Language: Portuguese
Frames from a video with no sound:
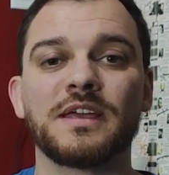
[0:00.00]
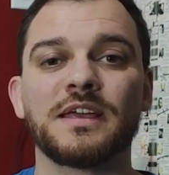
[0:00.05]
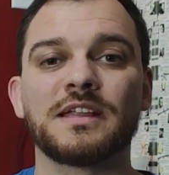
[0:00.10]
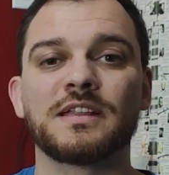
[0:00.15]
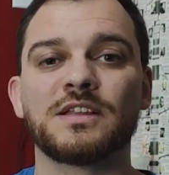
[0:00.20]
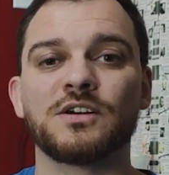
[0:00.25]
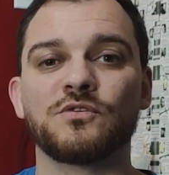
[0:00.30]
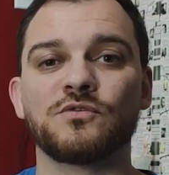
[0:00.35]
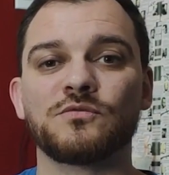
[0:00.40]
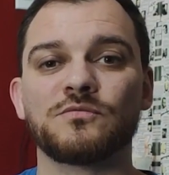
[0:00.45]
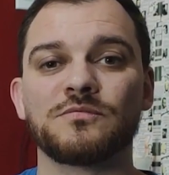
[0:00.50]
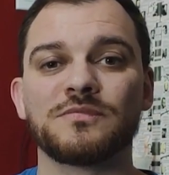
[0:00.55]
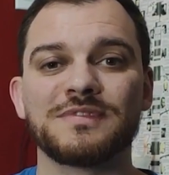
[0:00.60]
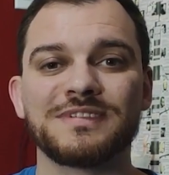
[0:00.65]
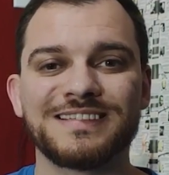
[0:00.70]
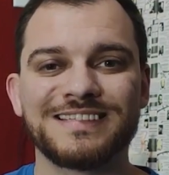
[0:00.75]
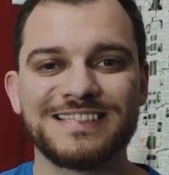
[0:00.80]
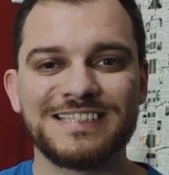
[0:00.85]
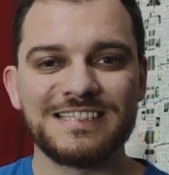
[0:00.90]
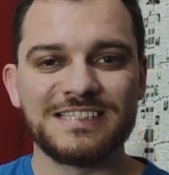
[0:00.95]
Então
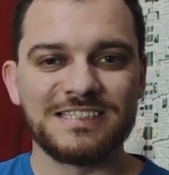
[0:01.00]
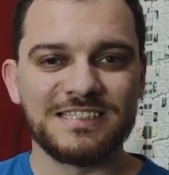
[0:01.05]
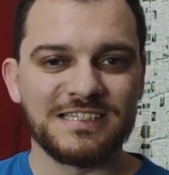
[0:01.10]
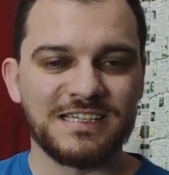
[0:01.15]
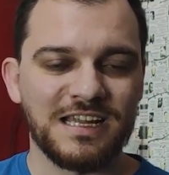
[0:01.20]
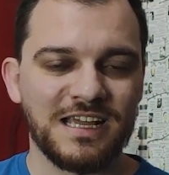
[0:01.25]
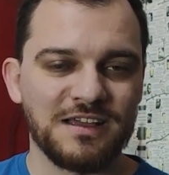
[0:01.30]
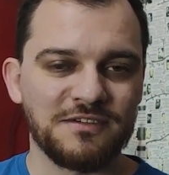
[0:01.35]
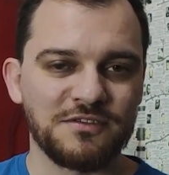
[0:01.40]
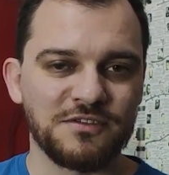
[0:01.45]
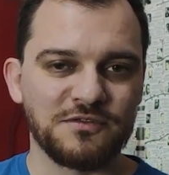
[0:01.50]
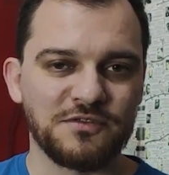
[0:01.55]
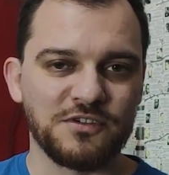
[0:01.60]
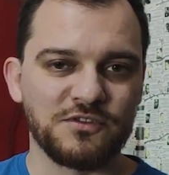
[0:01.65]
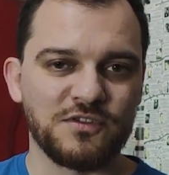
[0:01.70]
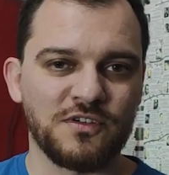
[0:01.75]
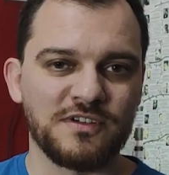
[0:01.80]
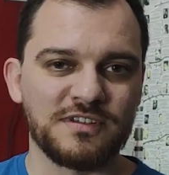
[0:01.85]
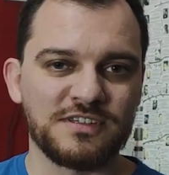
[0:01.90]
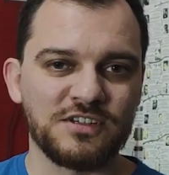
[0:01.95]
se inscreve no
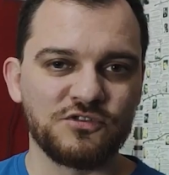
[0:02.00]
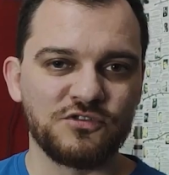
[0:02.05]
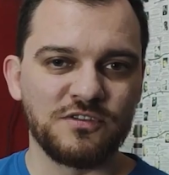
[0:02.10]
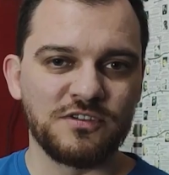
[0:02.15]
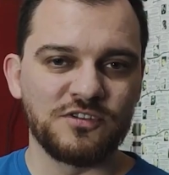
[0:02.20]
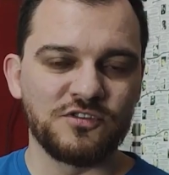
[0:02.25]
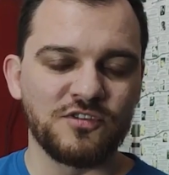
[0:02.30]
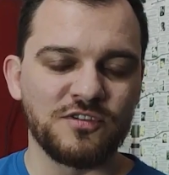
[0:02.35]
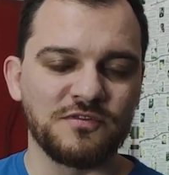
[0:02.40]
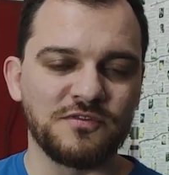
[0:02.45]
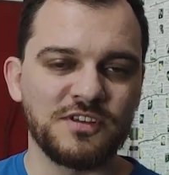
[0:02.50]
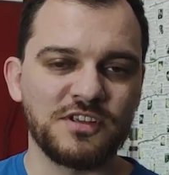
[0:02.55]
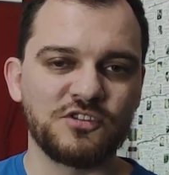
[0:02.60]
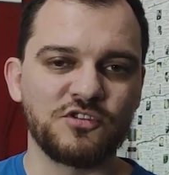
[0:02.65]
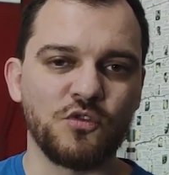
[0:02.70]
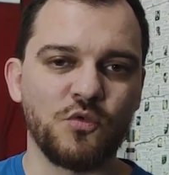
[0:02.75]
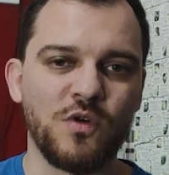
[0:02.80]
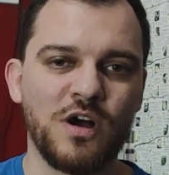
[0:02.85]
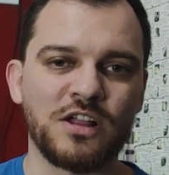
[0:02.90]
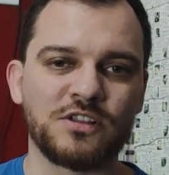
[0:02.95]
festival, vai ser de, de
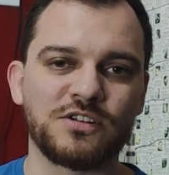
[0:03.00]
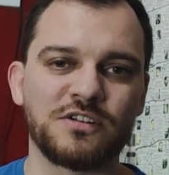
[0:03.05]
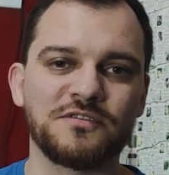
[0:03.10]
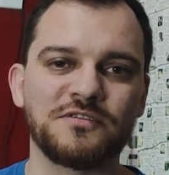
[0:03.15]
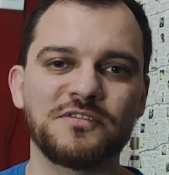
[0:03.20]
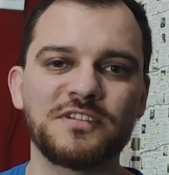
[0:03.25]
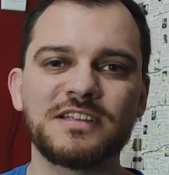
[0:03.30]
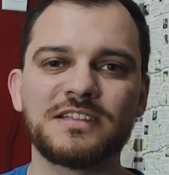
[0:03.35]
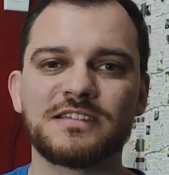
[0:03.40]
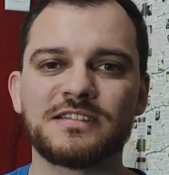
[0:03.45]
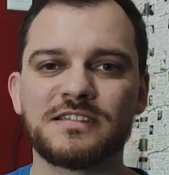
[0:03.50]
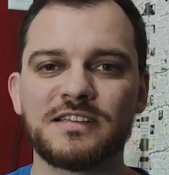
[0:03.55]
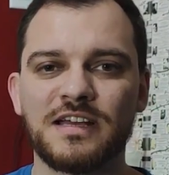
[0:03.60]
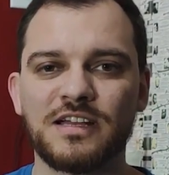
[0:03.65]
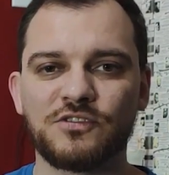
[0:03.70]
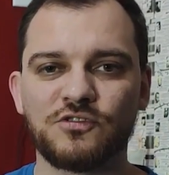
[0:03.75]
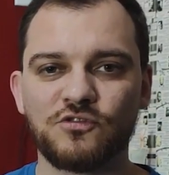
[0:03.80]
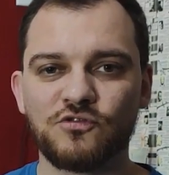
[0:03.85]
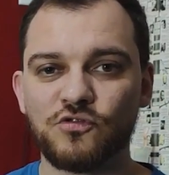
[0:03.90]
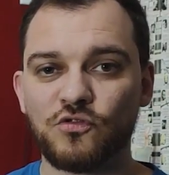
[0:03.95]
24 a
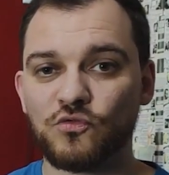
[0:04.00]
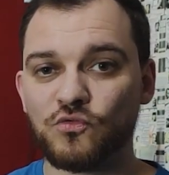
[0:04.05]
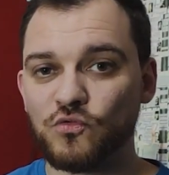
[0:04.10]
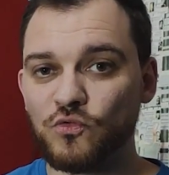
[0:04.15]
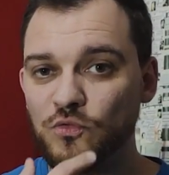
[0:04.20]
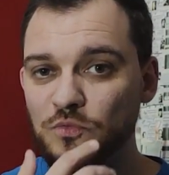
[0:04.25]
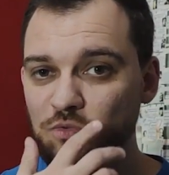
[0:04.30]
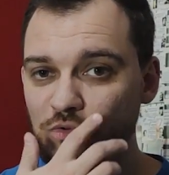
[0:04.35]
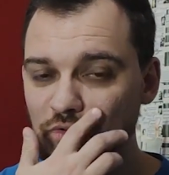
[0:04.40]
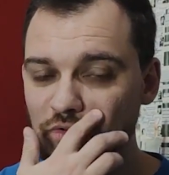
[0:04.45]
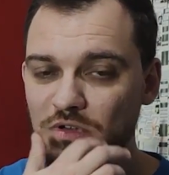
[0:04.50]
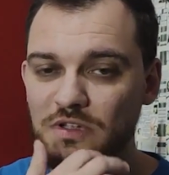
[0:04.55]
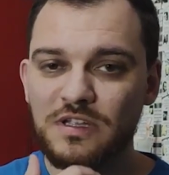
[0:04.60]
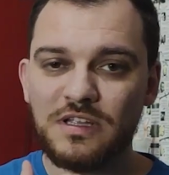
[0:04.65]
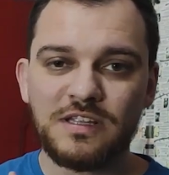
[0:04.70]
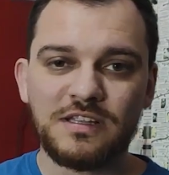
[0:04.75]
27 de outubro.